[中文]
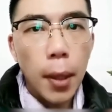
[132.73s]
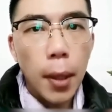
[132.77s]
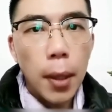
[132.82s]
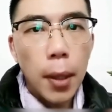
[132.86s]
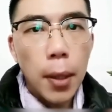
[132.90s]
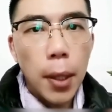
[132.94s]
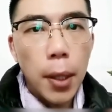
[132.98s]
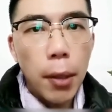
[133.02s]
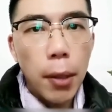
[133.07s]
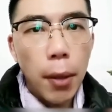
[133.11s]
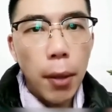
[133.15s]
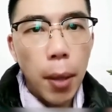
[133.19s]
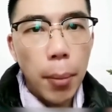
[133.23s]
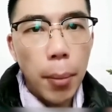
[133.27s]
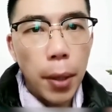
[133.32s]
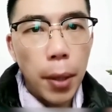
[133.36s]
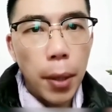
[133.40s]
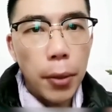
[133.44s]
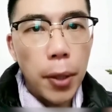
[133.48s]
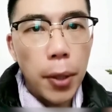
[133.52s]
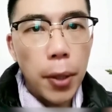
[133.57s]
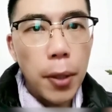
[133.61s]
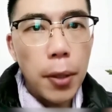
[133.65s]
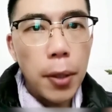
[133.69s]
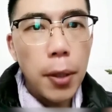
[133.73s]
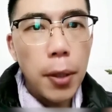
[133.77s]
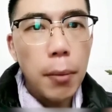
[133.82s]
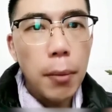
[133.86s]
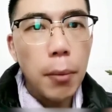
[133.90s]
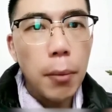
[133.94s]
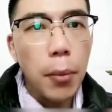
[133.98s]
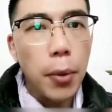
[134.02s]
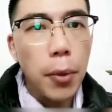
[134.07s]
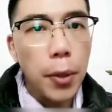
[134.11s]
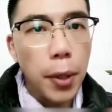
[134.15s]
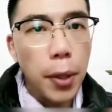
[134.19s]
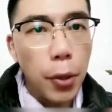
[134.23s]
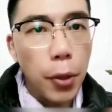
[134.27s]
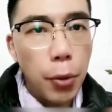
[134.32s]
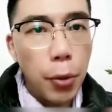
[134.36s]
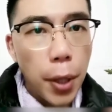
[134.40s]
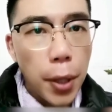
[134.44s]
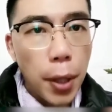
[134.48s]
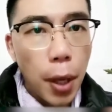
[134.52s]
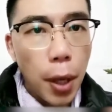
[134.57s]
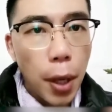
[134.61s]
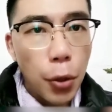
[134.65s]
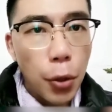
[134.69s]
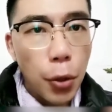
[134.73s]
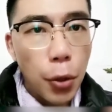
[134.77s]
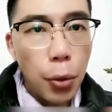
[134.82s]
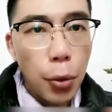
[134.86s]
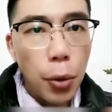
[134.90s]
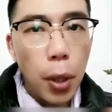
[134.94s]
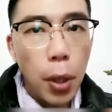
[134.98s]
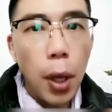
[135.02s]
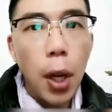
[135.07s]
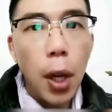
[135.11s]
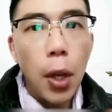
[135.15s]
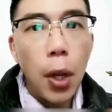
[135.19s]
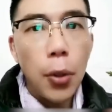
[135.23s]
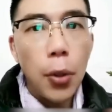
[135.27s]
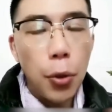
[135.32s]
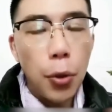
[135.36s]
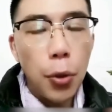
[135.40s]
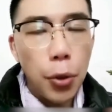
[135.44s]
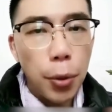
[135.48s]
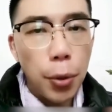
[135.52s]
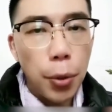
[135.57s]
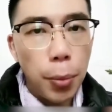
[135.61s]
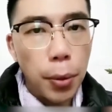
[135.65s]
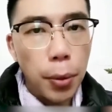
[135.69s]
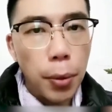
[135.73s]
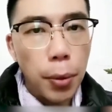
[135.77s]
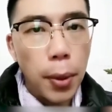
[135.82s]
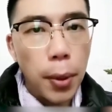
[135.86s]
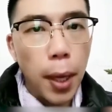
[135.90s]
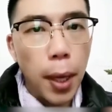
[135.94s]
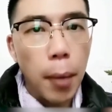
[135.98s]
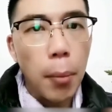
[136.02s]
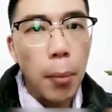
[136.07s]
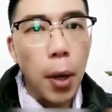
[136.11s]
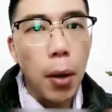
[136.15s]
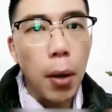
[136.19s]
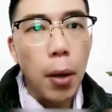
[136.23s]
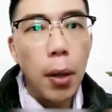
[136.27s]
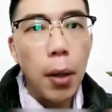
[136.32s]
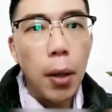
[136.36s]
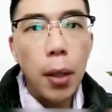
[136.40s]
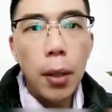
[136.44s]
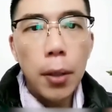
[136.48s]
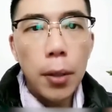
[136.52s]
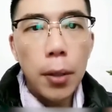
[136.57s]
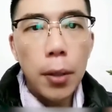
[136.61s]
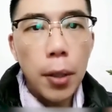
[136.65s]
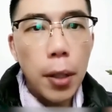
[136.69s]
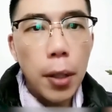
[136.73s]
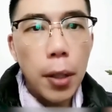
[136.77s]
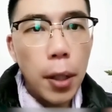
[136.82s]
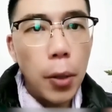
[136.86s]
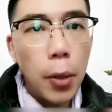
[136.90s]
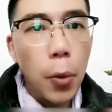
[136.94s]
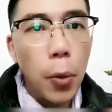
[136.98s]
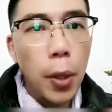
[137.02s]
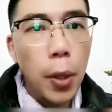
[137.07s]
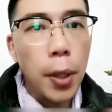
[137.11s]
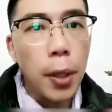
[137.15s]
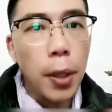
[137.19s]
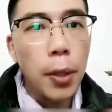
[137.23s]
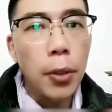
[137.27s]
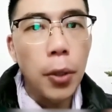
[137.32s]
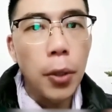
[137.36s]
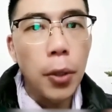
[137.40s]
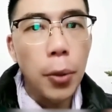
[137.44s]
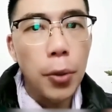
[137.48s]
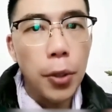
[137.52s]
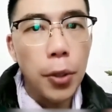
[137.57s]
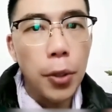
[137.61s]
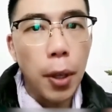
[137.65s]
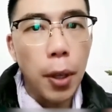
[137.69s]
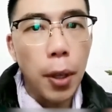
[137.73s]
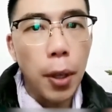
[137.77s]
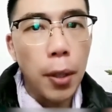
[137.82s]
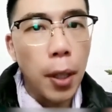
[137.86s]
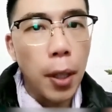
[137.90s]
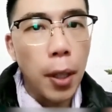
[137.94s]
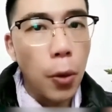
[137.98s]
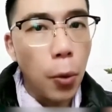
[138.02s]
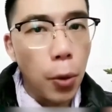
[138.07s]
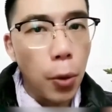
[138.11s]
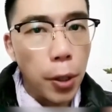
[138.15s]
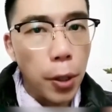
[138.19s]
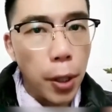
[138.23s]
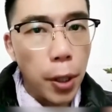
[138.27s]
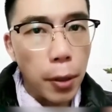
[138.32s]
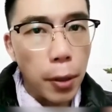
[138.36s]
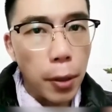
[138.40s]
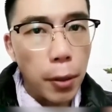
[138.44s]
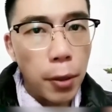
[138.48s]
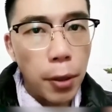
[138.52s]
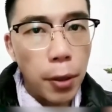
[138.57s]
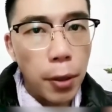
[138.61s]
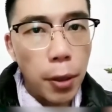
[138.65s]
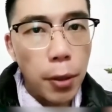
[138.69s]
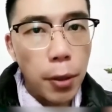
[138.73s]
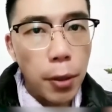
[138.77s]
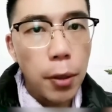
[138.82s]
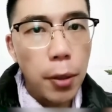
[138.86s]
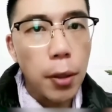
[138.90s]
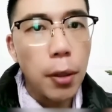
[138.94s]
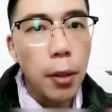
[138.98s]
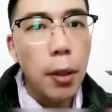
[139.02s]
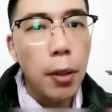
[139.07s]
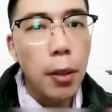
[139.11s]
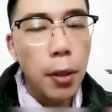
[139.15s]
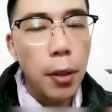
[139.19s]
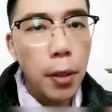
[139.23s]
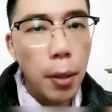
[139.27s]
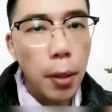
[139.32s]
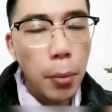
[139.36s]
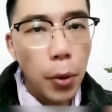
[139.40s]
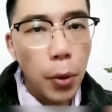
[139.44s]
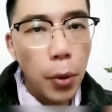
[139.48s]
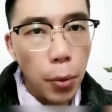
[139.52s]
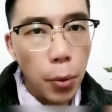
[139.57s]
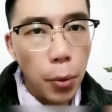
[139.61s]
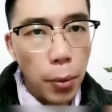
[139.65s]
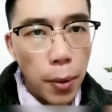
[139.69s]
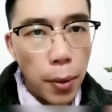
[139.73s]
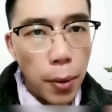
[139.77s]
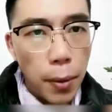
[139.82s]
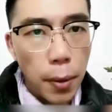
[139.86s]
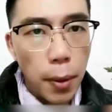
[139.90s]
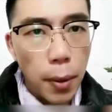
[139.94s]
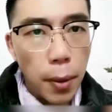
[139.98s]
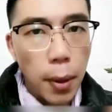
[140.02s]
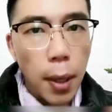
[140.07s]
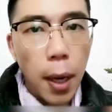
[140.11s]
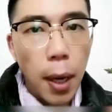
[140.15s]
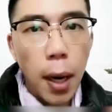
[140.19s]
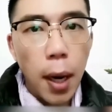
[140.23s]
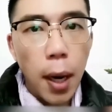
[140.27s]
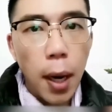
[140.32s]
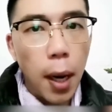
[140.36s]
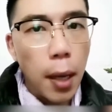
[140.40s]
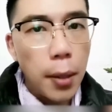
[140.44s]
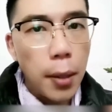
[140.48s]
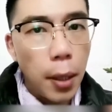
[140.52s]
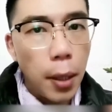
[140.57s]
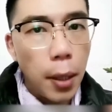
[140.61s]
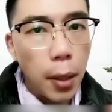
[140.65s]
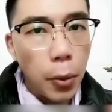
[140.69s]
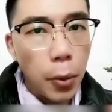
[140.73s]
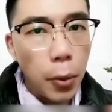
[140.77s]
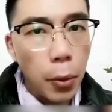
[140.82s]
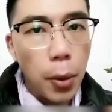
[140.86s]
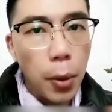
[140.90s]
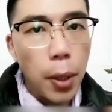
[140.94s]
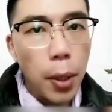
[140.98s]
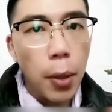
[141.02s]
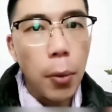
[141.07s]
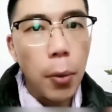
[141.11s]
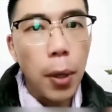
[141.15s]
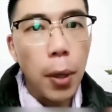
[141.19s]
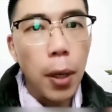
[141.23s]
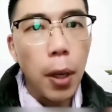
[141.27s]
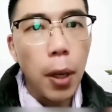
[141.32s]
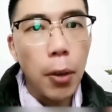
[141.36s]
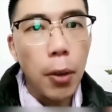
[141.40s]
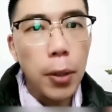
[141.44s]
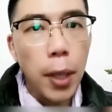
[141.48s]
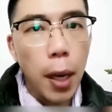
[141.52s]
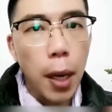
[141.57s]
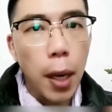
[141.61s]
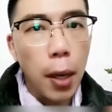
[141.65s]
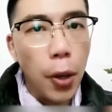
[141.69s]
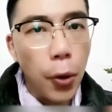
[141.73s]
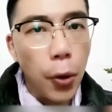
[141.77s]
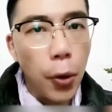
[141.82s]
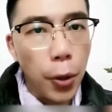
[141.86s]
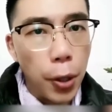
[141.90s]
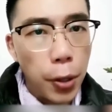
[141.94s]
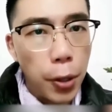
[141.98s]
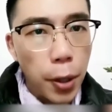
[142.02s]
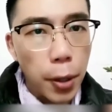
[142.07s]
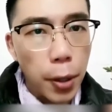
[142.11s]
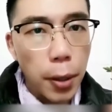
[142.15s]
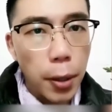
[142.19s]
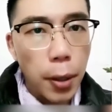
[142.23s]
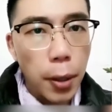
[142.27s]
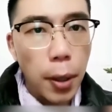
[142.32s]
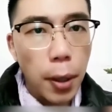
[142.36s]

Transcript: 千万不要听信某些专家说就是普通感冒。经历过的人都知道，那过程真是生不如死，而且很多人会落下后遗症。